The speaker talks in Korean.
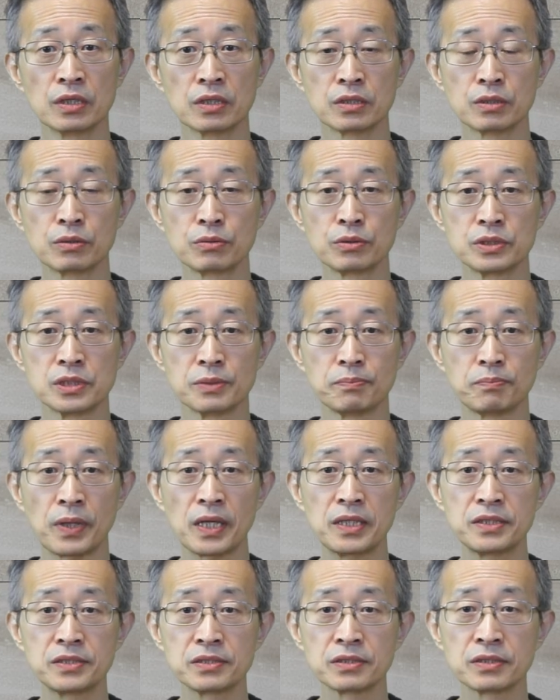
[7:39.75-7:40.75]
그리고 이제
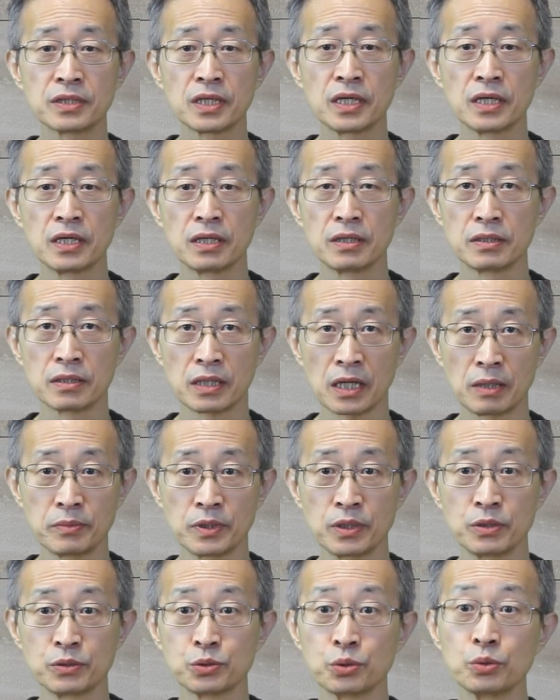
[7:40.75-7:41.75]
8절에
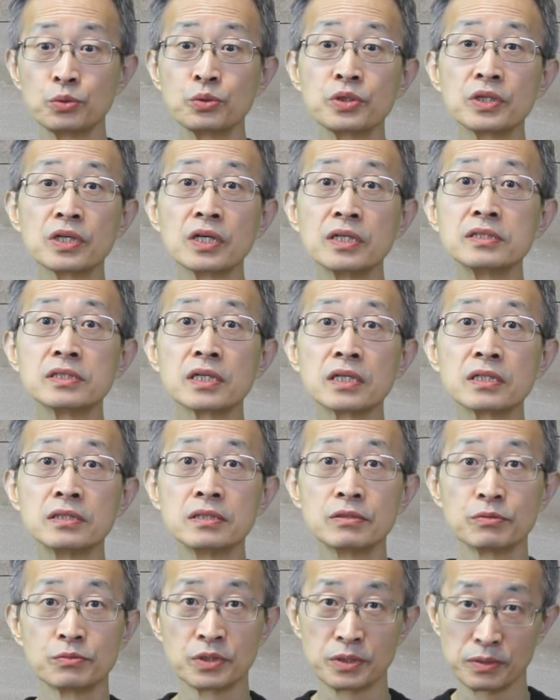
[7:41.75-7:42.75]
가면은 존귀한
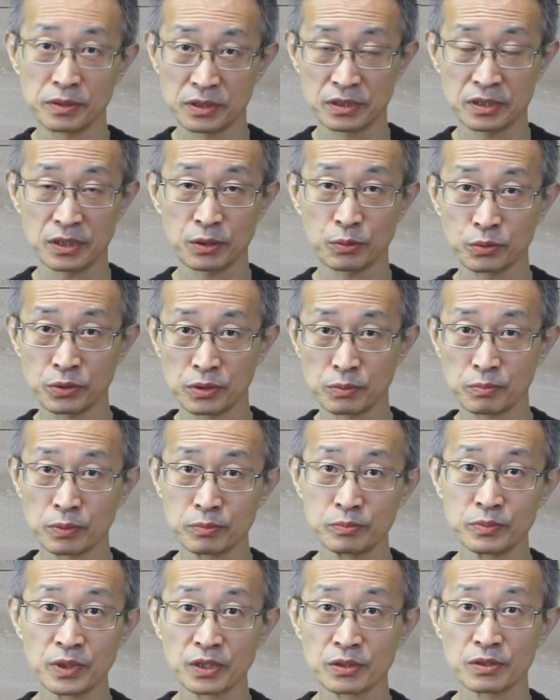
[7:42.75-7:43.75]
자는, 우리 이제 오늘
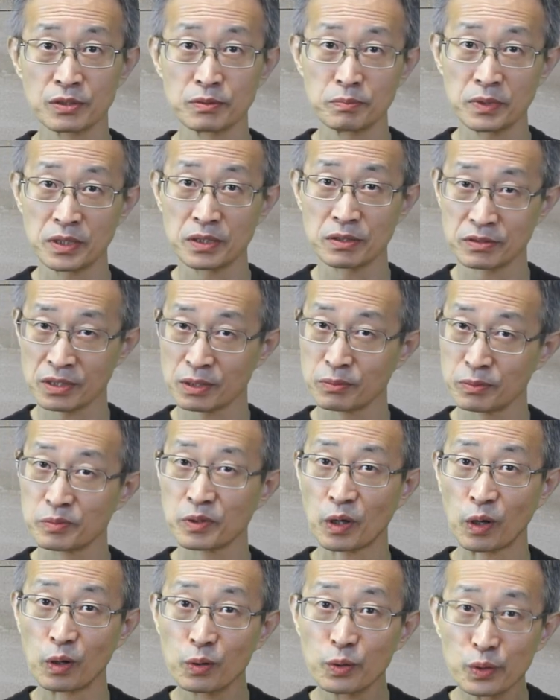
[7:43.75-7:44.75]
본문에 했던 말, 어떻게
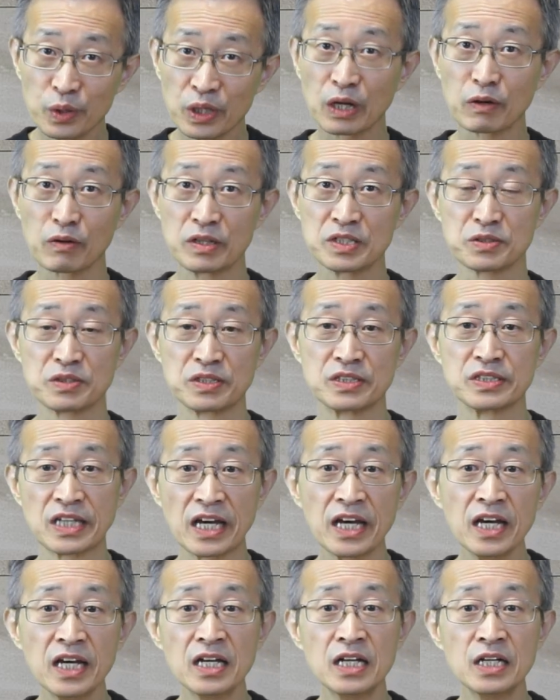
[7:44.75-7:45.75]
보면 결론이라고 할 수
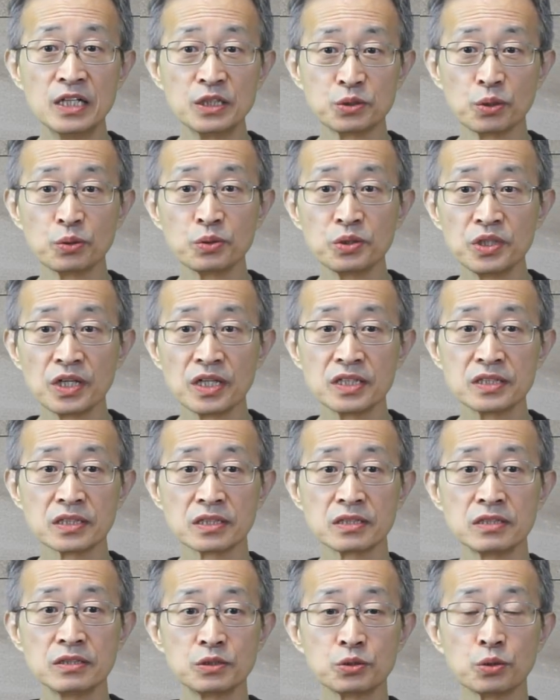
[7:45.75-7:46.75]
있는데, 존귀한
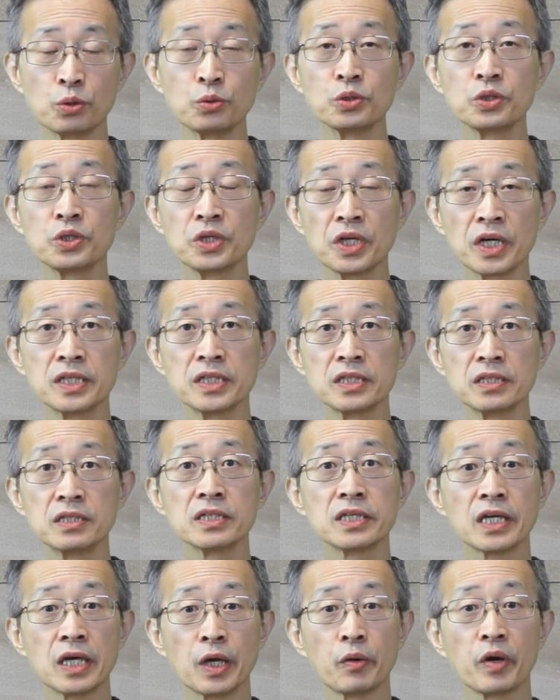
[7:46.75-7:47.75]
자는 존귀한
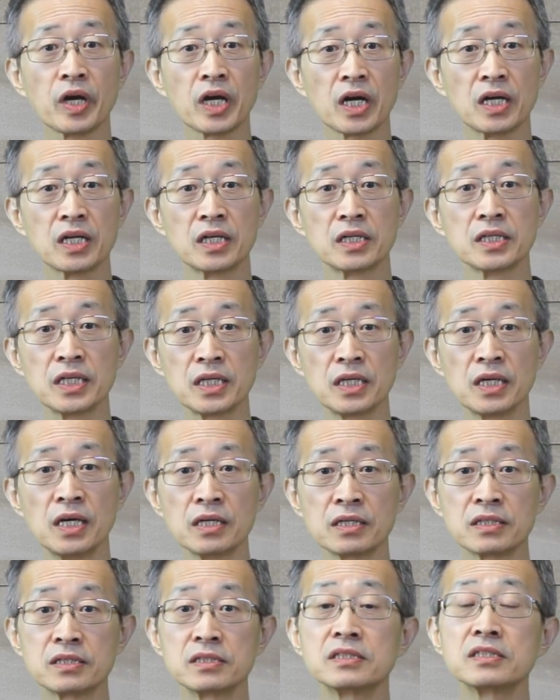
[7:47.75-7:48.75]
일을 계획하나니
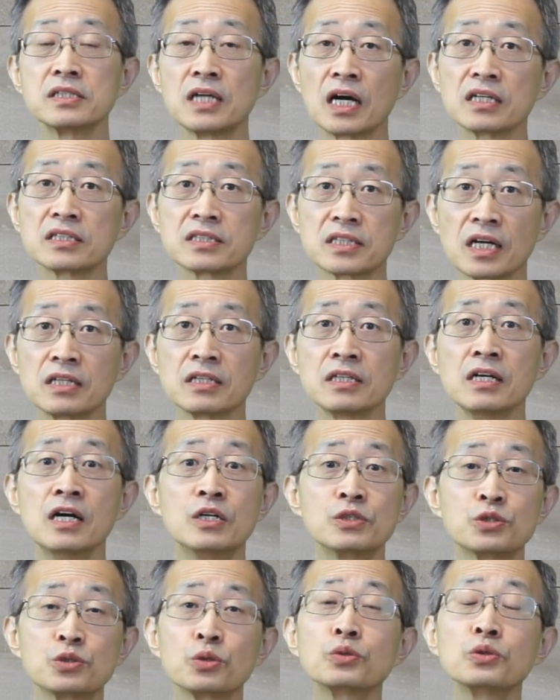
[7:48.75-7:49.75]
그는 항상
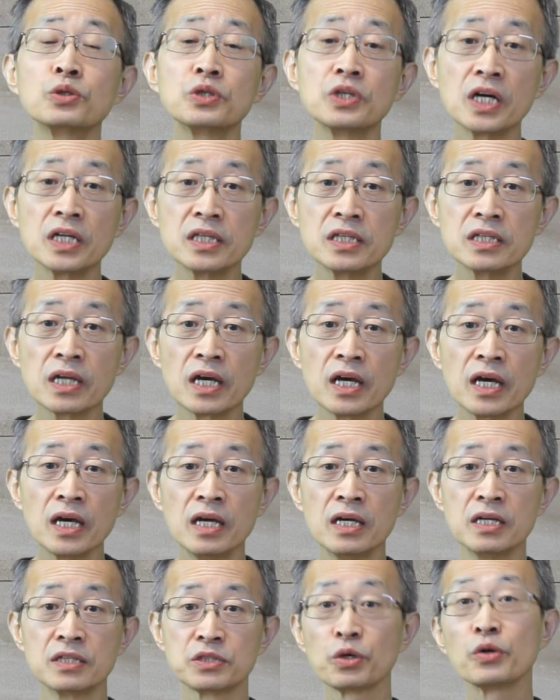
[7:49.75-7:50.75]
존귀한
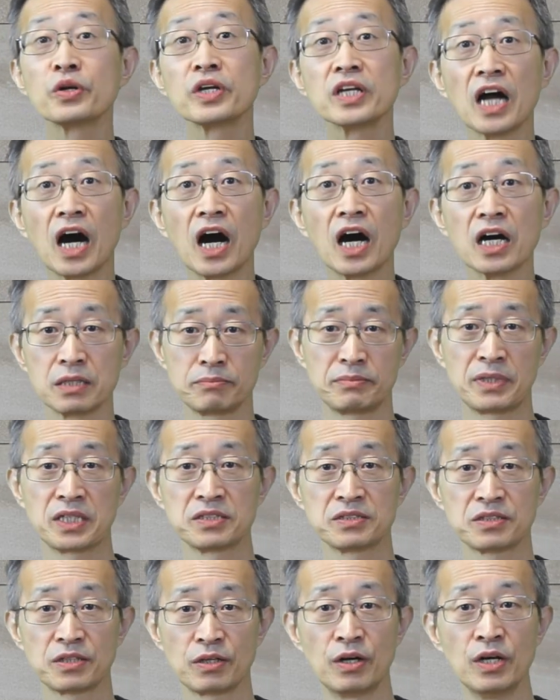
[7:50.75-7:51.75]
일에 서리라는
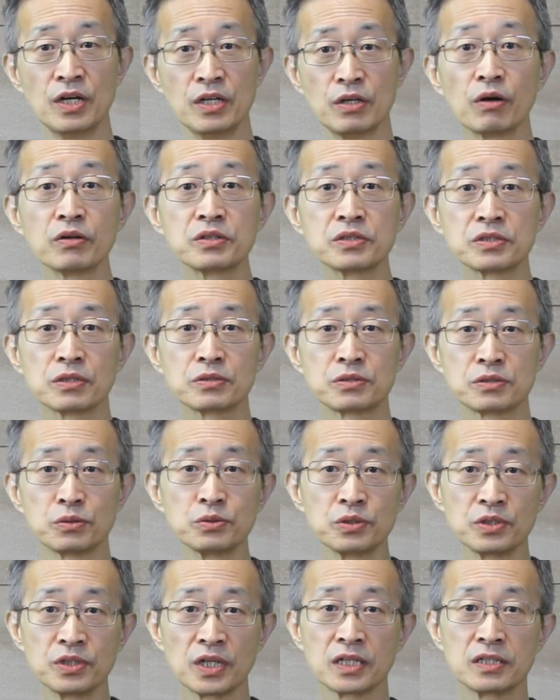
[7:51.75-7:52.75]
말이 있어요. 여기서
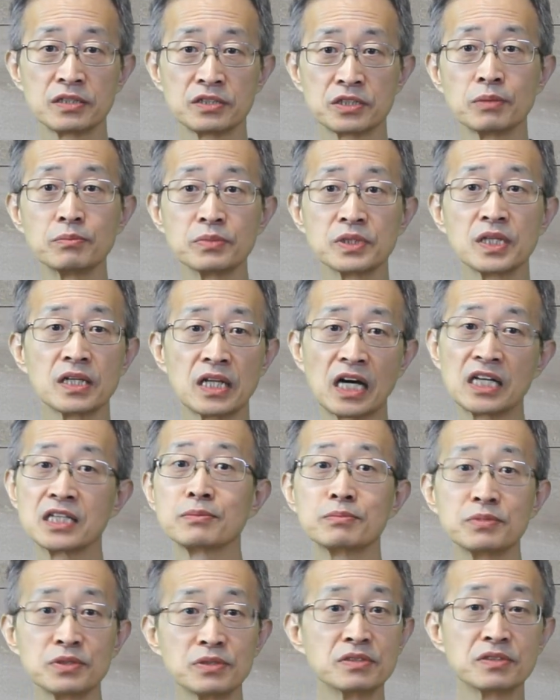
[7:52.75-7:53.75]
존귀한은 전부 다
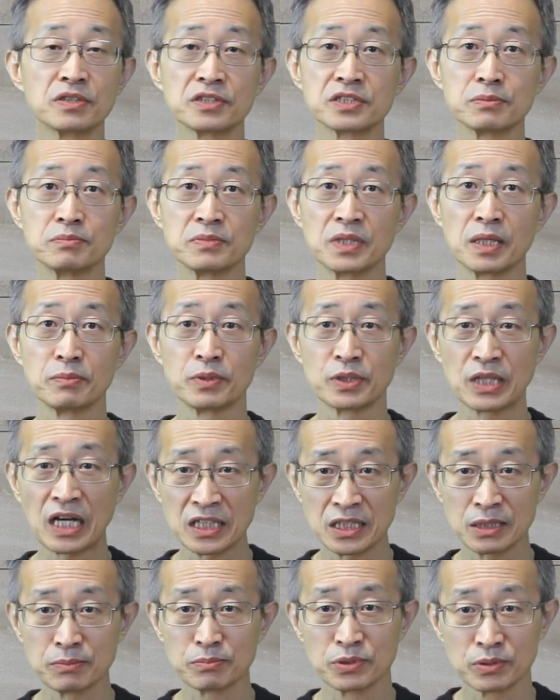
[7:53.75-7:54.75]
나디브를 썼습니다. 뭐
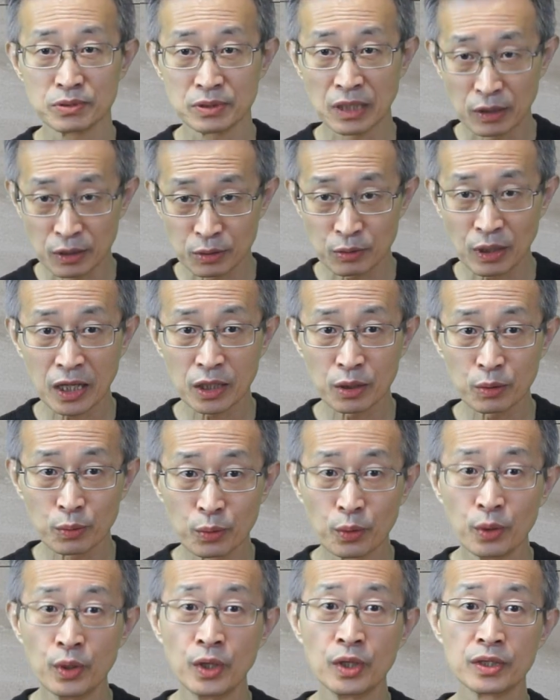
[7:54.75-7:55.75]
나디브라기도
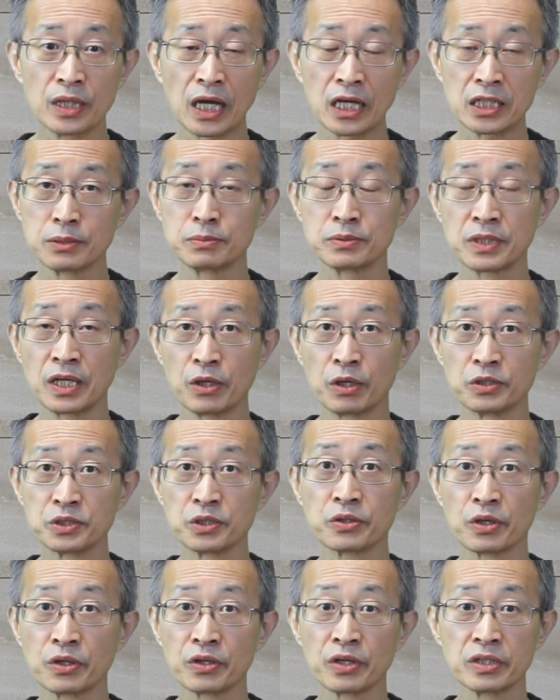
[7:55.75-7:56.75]
하고, 나디브가
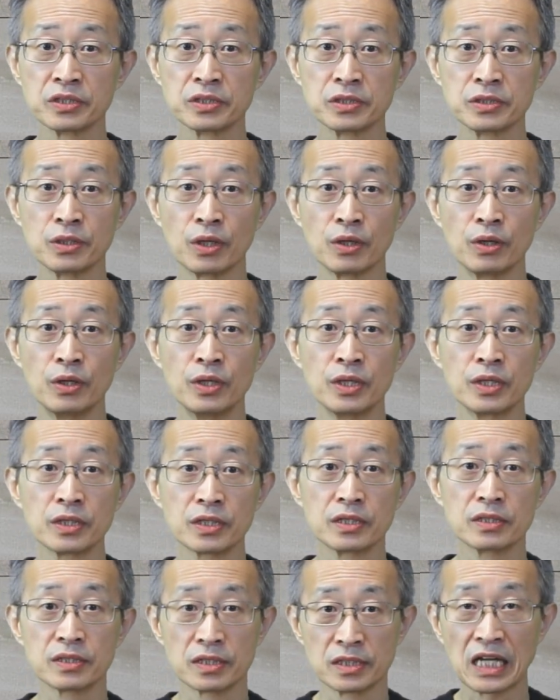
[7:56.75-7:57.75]
여성형이거든요.
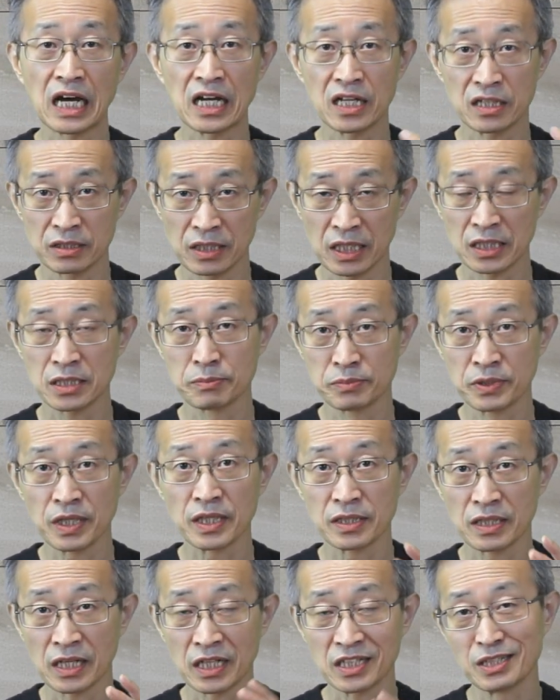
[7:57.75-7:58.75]

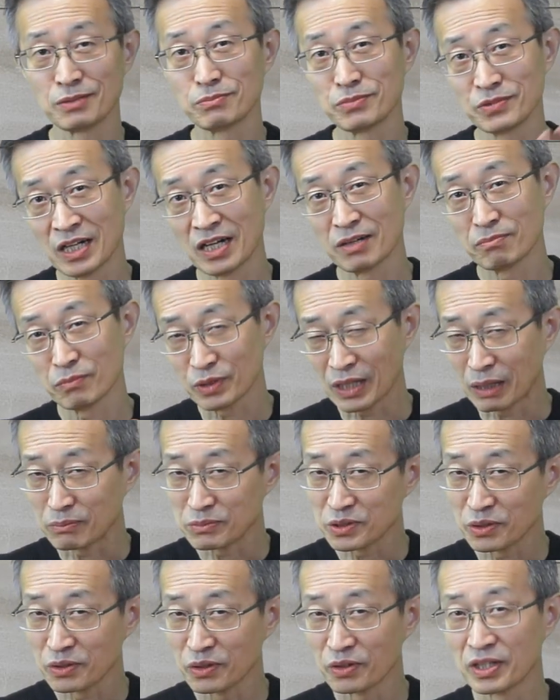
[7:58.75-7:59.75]
나디브가 뭐
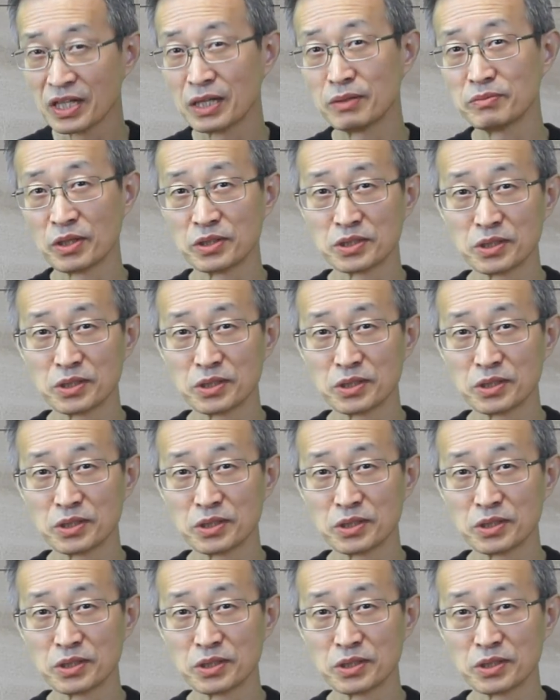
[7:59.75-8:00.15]
남성형이라면